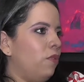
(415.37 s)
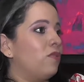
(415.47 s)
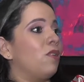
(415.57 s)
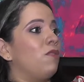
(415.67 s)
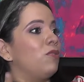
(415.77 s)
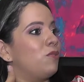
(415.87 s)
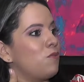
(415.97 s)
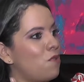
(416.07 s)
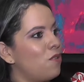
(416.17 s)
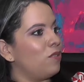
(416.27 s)
Entonces cuando
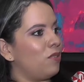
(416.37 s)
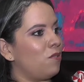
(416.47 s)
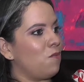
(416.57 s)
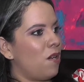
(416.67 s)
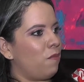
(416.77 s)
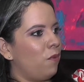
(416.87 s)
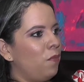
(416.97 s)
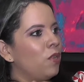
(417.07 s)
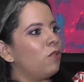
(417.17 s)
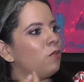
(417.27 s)
tú conoces tu cuerpo,
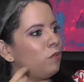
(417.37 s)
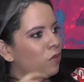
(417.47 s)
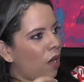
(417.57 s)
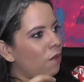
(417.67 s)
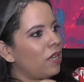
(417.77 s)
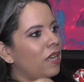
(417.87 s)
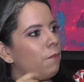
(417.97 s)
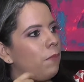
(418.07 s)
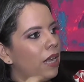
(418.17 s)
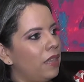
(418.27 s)
tú sabes
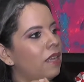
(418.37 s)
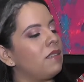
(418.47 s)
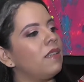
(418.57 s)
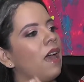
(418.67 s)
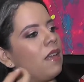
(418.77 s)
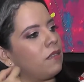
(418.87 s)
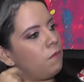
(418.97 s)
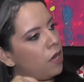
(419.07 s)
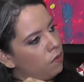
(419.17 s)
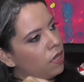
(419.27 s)
qué prendas te
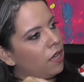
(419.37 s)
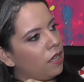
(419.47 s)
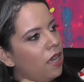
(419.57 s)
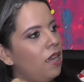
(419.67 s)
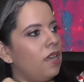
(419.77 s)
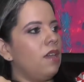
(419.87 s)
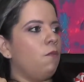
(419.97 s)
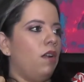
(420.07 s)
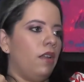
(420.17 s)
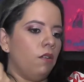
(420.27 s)
hacen ver bien y
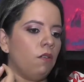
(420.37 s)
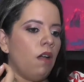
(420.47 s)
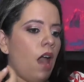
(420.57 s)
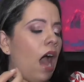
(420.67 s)
cuáles no.